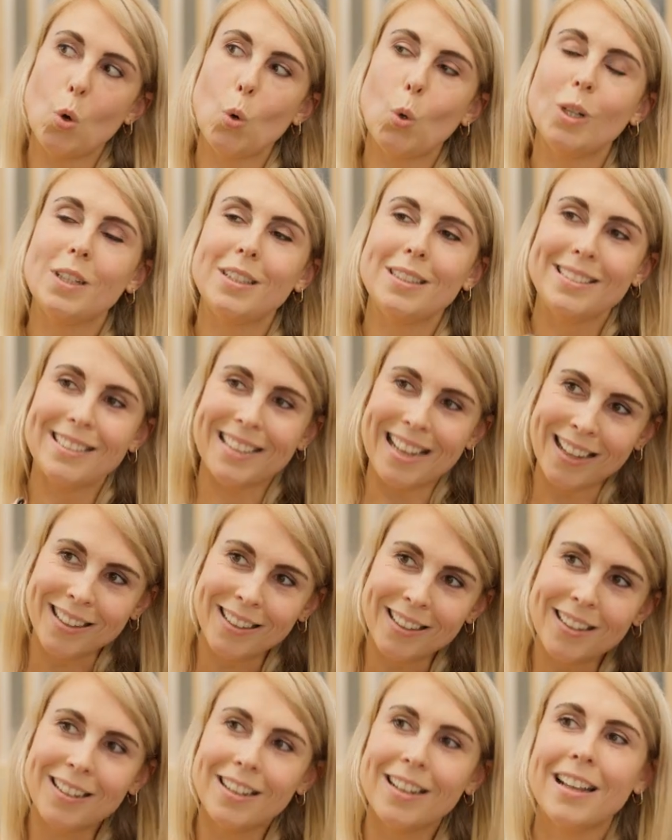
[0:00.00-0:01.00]
Und
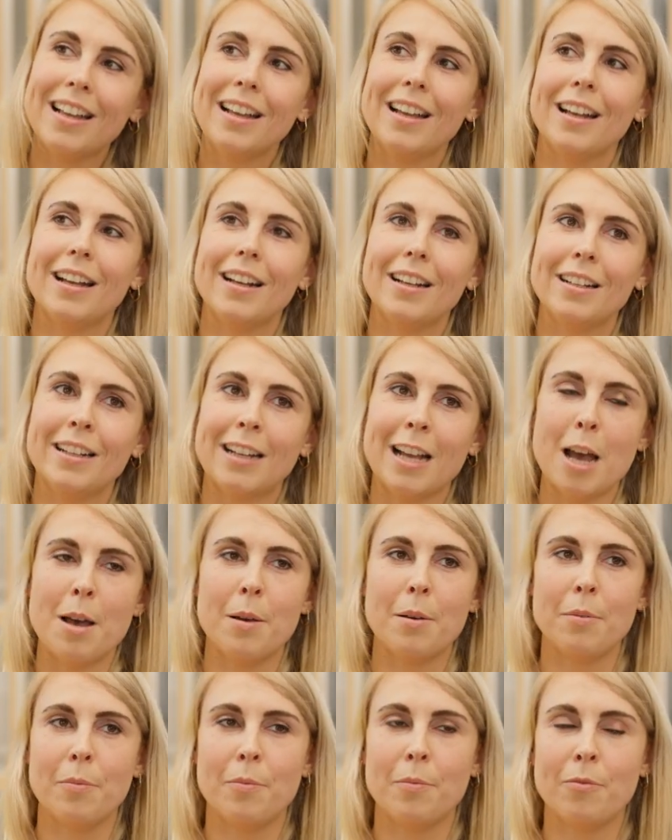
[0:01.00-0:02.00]
dann
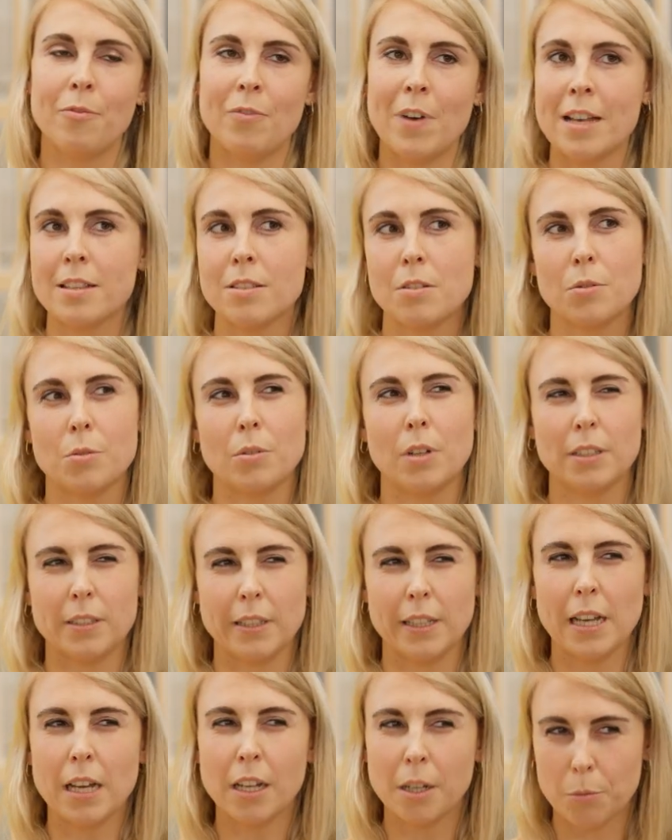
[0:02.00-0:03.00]
war es auch so, dass
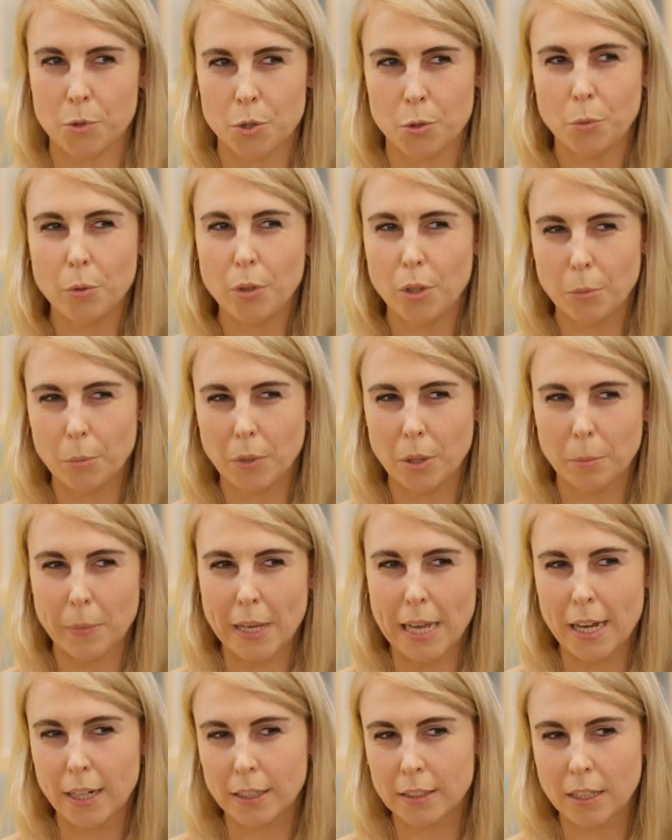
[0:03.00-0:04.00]
ich gerade im Studium
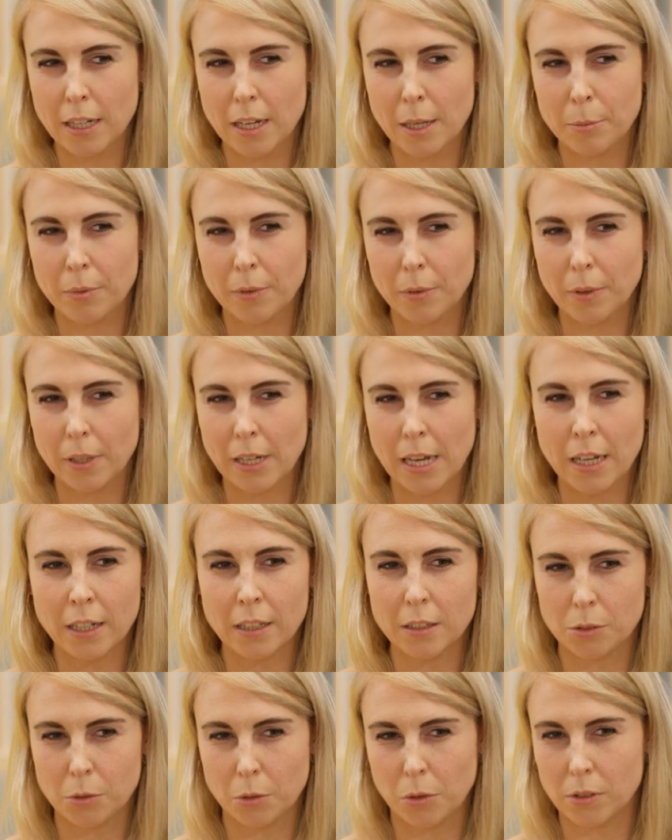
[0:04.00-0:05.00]
gemerkt habe,
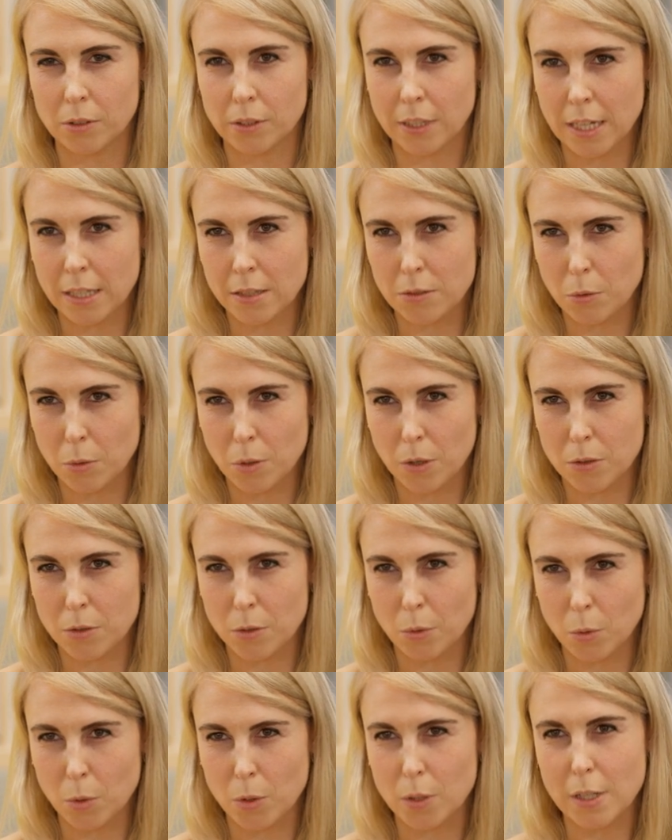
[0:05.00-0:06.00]
gerade in so
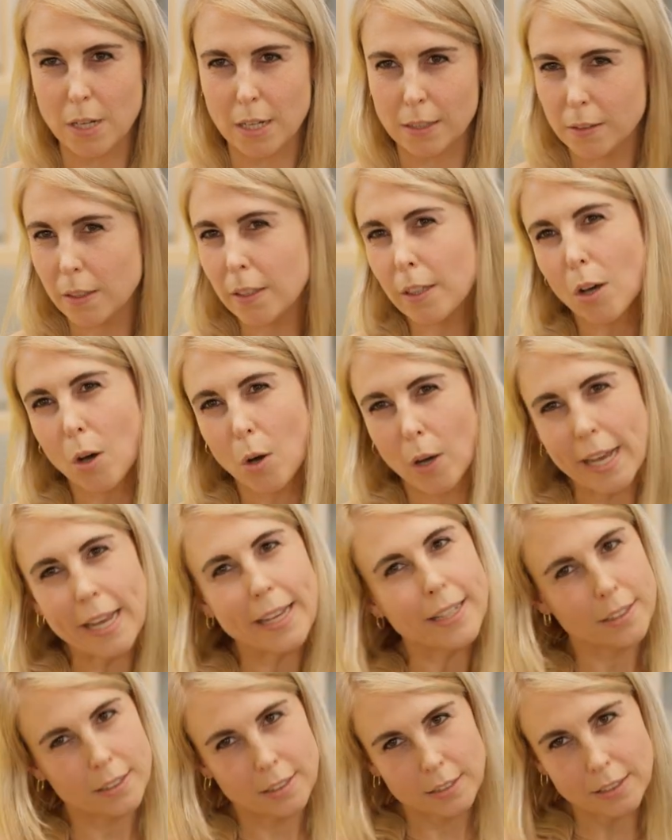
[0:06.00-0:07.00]
Konzertsituationen, dass ich auch
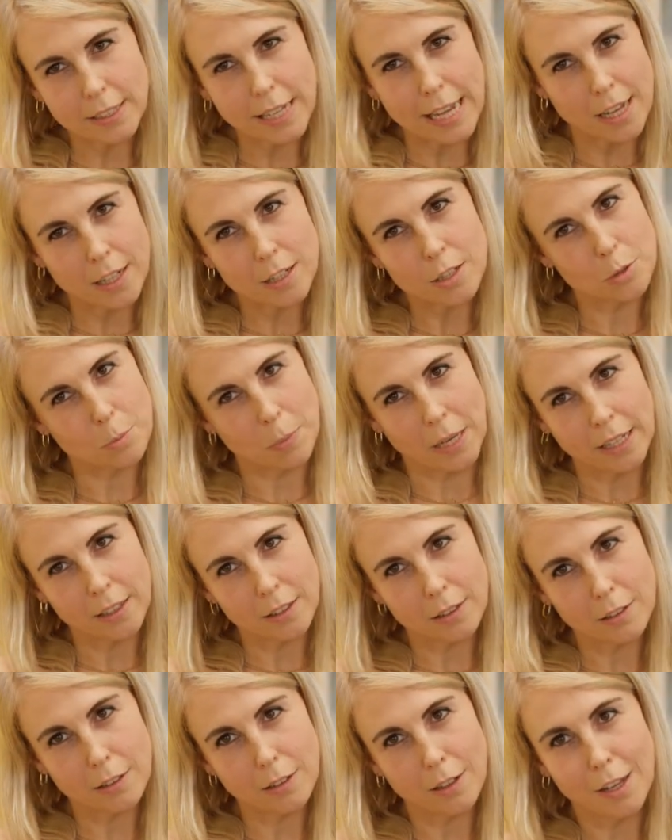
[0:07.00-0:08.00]
echt gerne
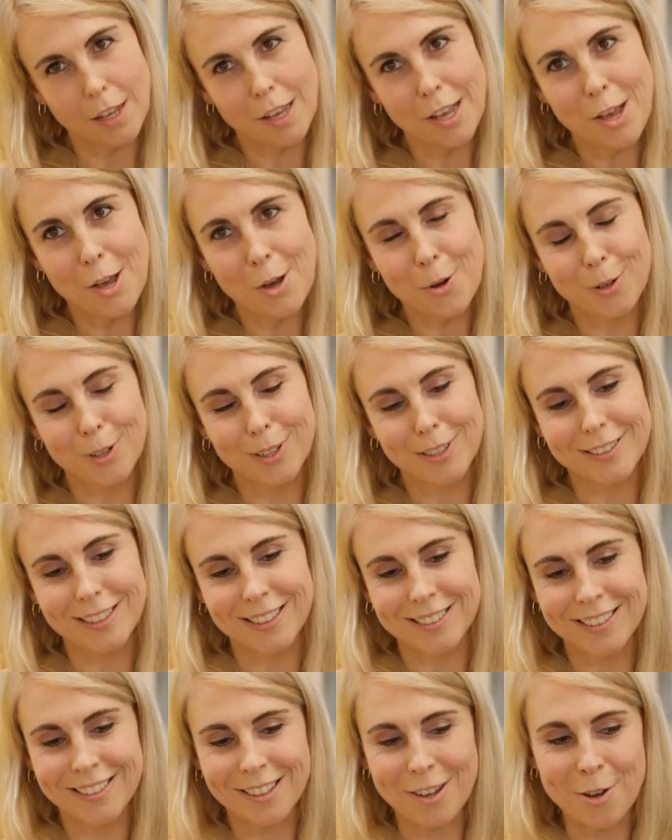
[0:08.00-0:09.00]
spreche und
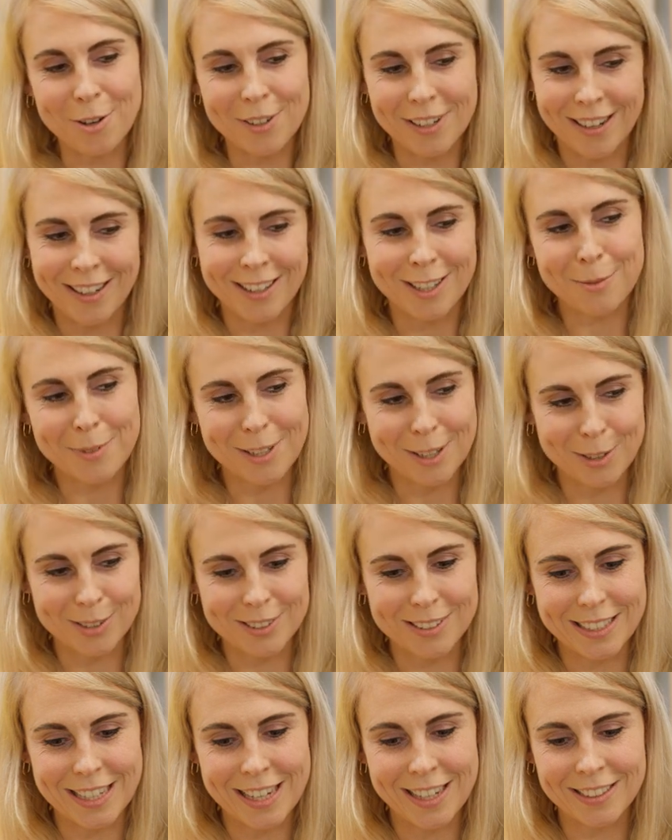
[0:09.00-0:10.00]
dass ich auch gerade bei
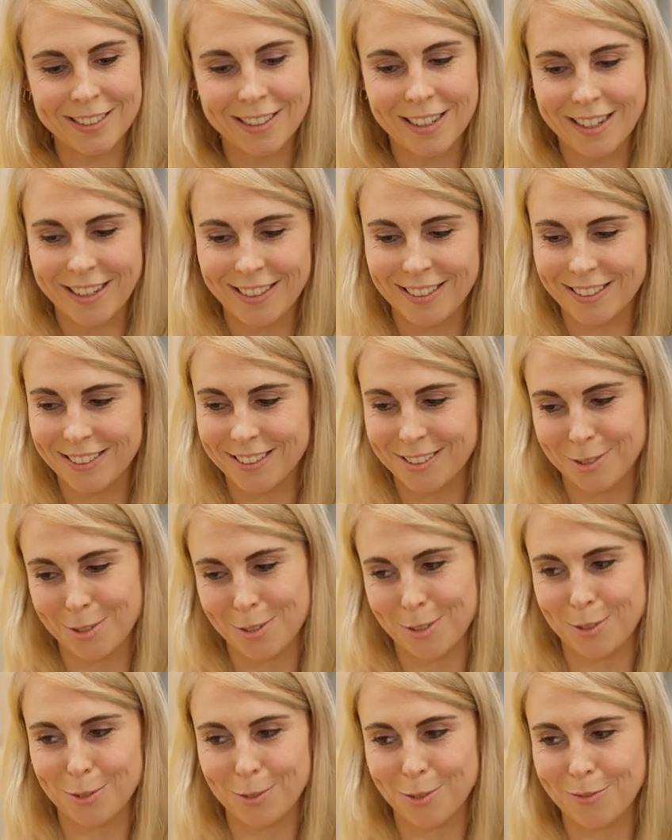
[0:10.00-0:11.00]
Konzerten eigentlich die
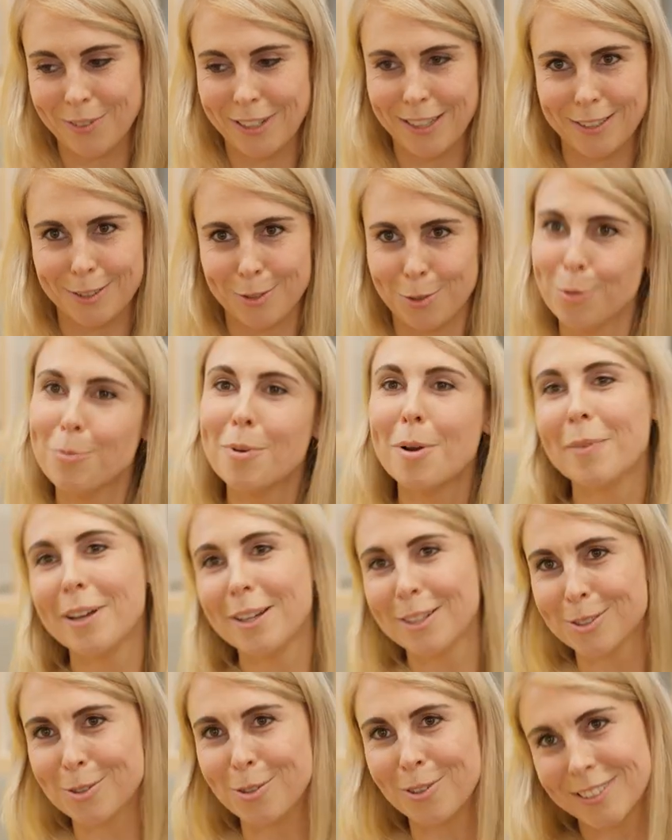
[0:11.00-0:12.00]
Situation, wenn ich so über
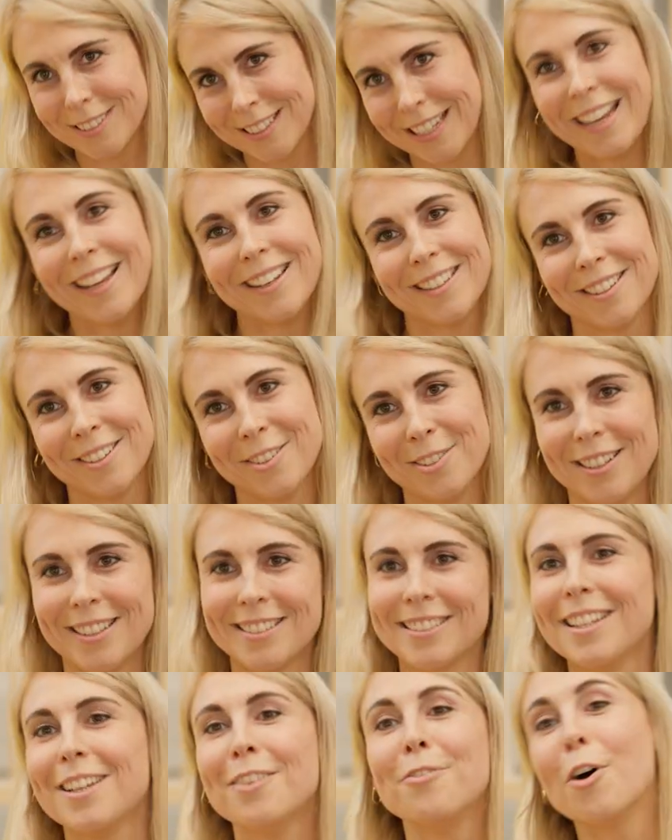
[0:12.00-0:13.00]
meine Songs rede und
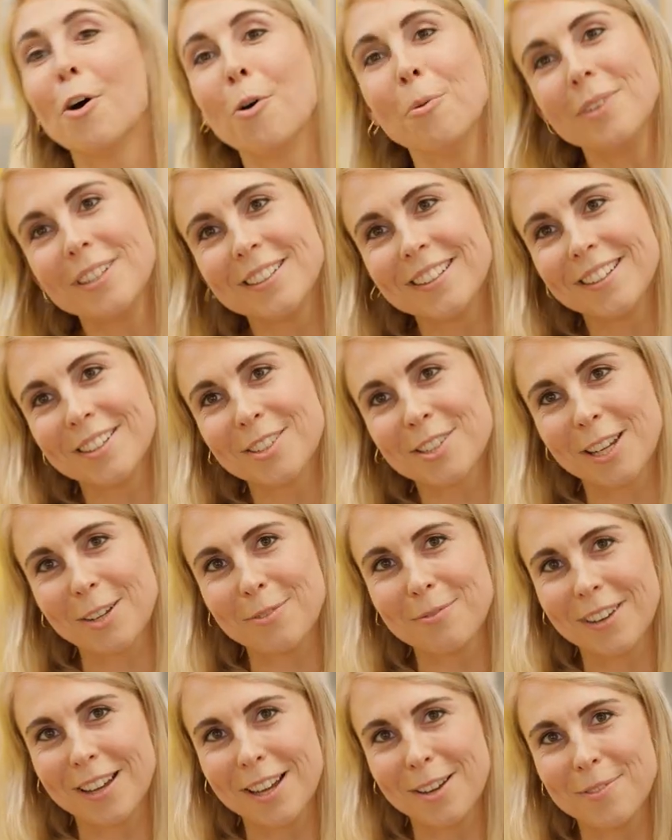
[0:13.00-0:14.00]
erzähle, warum ich die
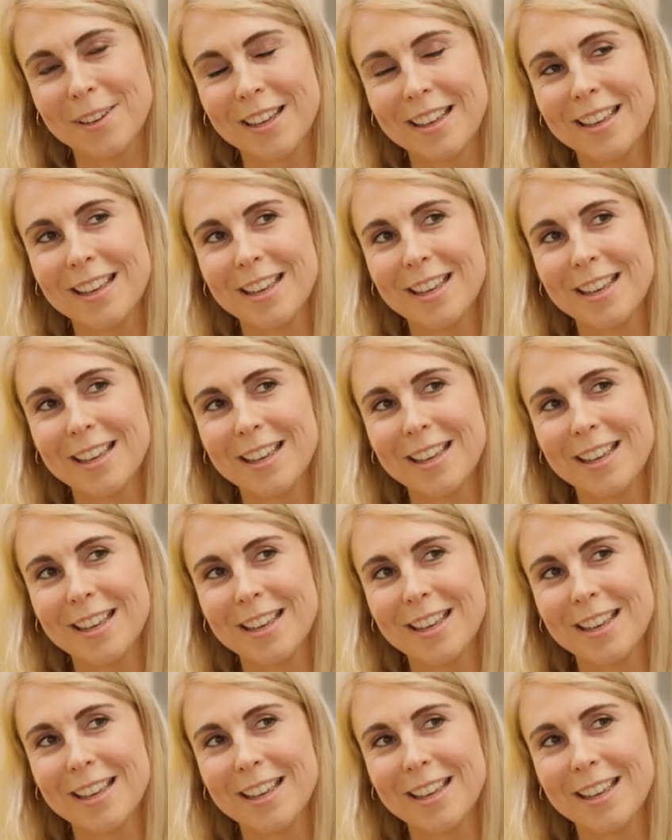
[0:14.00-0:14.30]
geschrieben habe,